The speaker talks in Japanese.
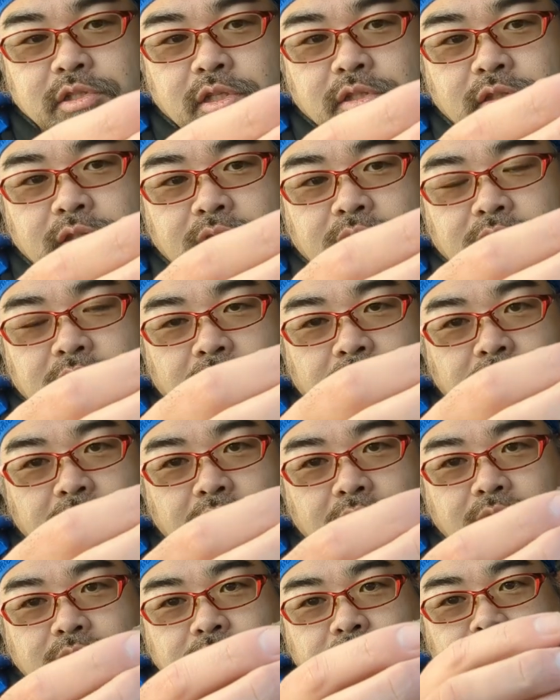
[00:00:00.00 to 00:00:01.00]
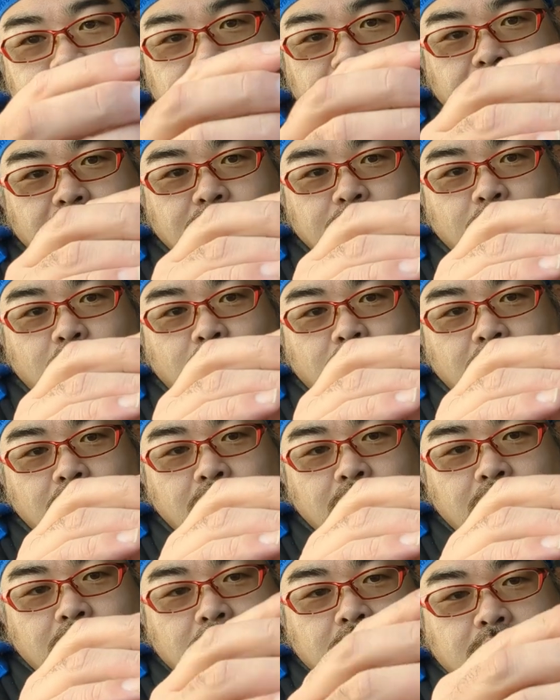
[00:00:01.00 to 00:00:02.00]
なっちゃってるんですけども、
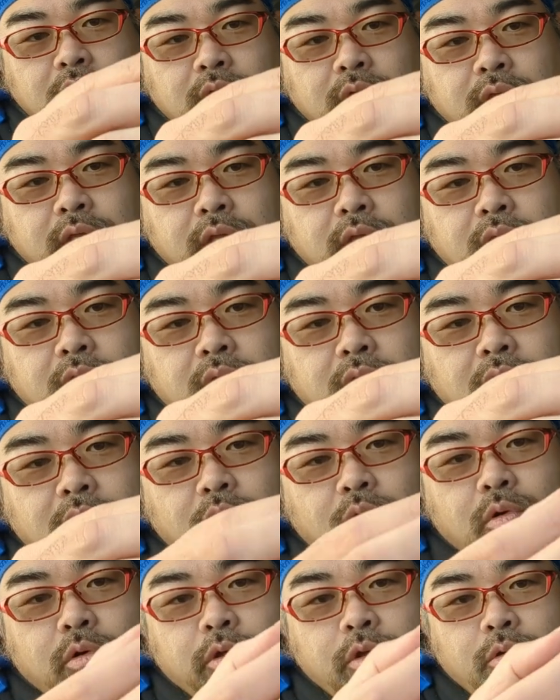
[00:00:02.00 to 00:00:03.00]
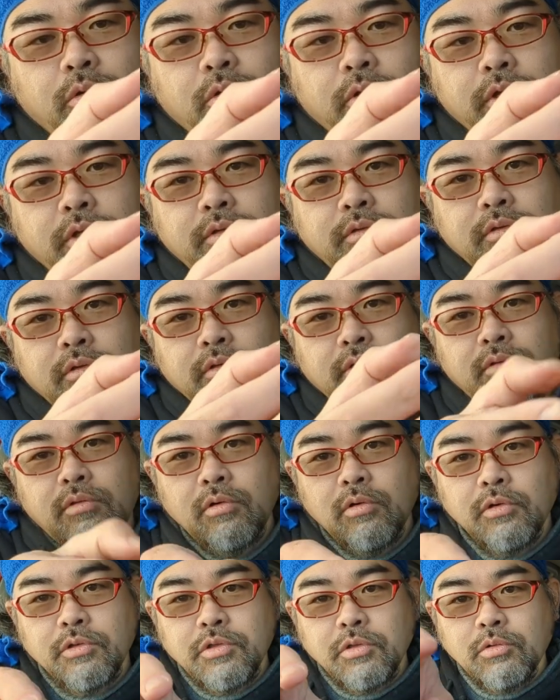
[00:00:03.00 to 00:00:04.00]
えー、こう横にする
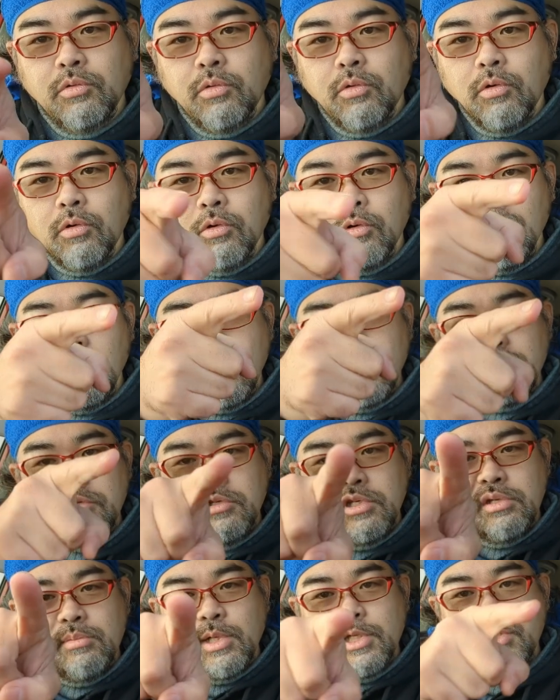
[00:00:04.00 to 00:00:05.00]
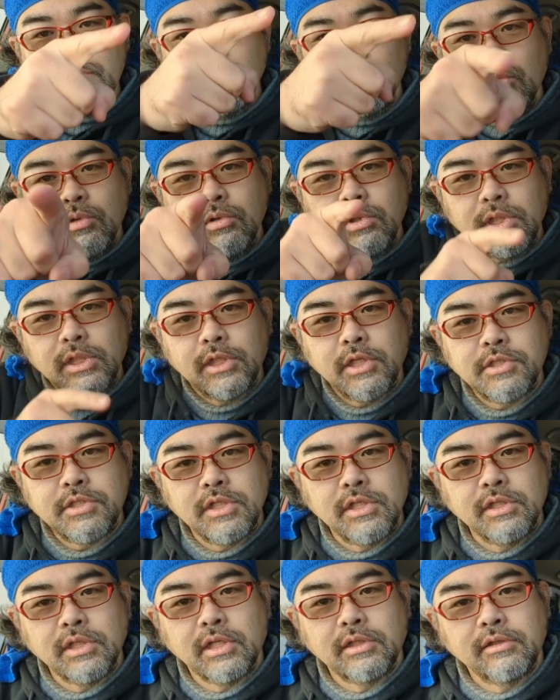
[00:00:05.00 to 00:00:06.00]
と、ちょっとこう、すり鉢の形
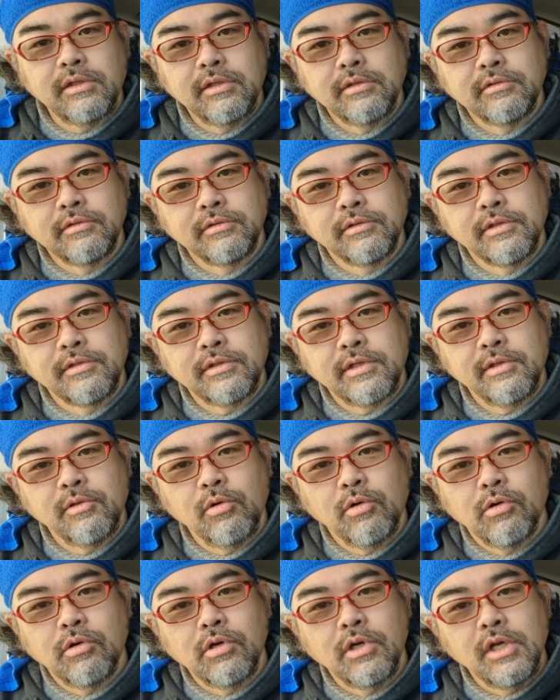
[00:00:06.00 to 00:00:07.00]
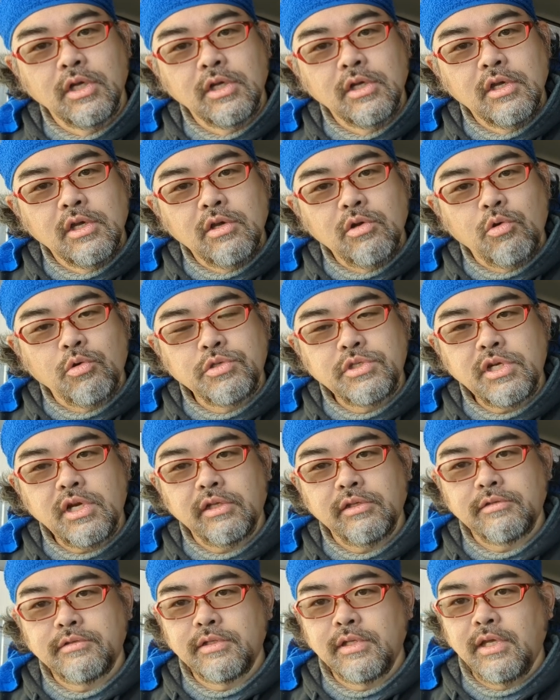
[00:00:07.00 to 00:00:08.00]
になってるんですけどこちら
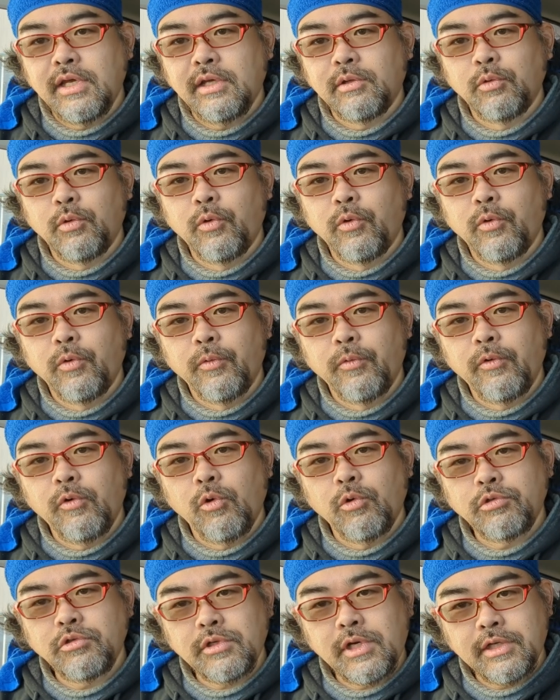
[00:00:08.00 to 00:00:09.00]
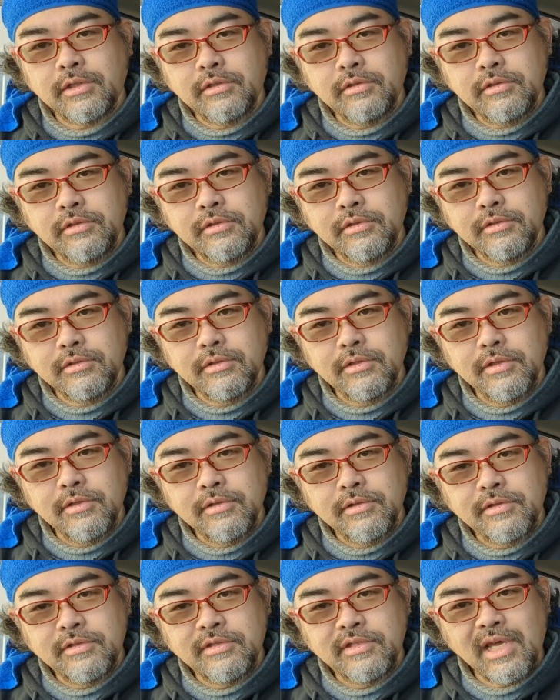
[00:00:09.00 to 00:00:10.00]
はですねあのおそらく
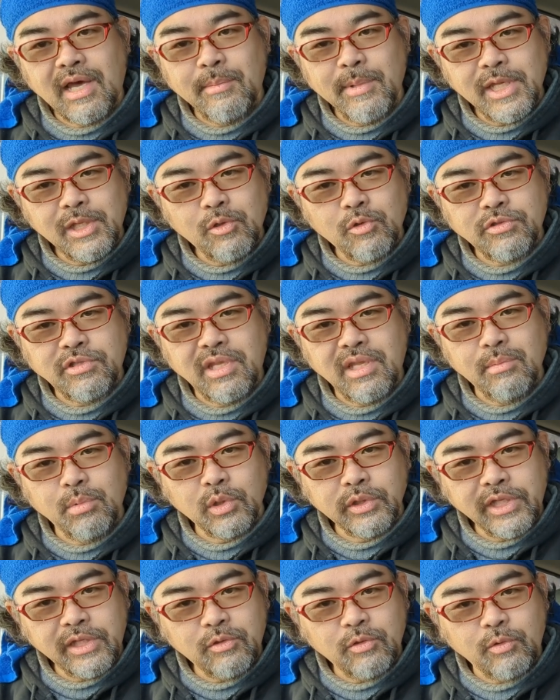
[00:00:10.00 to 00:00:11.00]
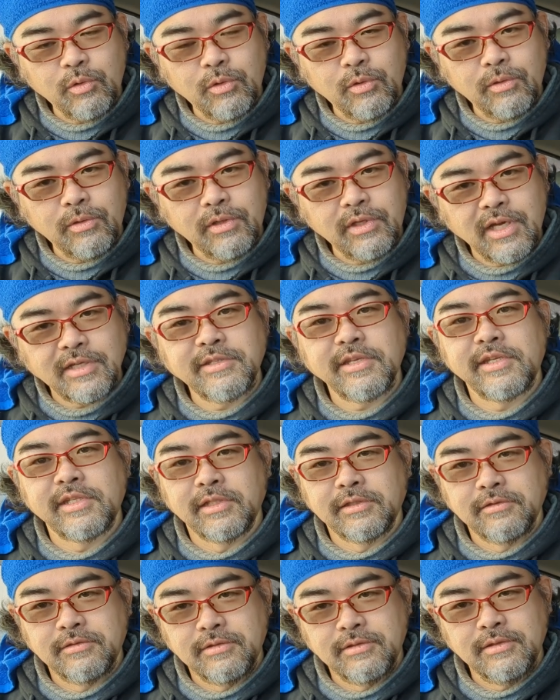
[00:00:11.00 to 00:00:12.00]
サメの背骨の化石な
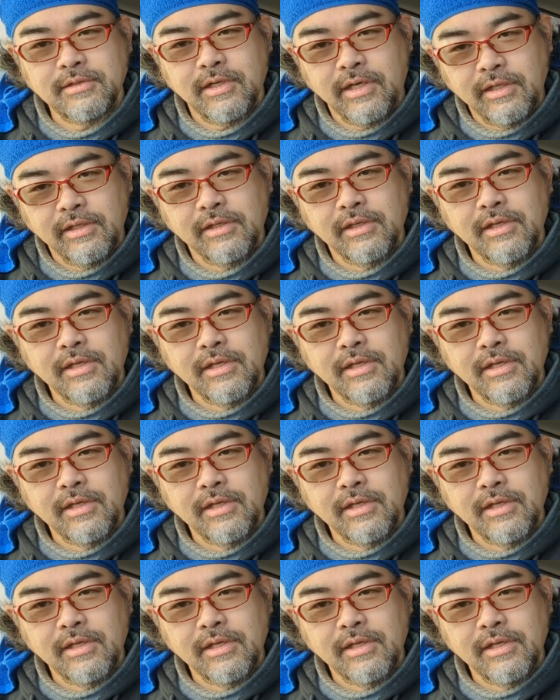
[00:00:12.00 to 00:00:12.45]
んです。はい、